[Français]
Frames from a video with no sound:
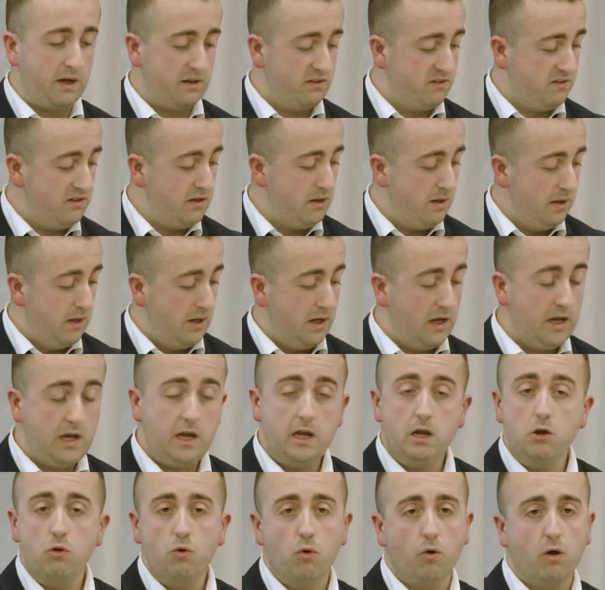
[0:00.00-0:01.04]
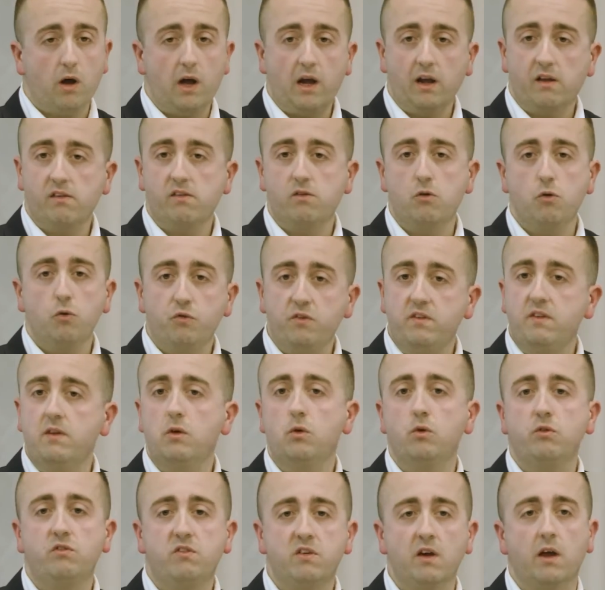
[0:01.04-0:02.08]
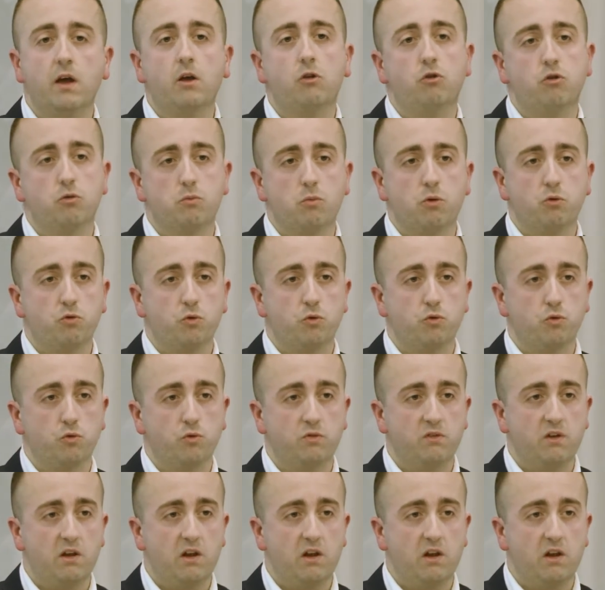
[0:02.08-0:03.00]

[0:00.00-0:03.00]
partie et il aura accès aux vidéos directement sur son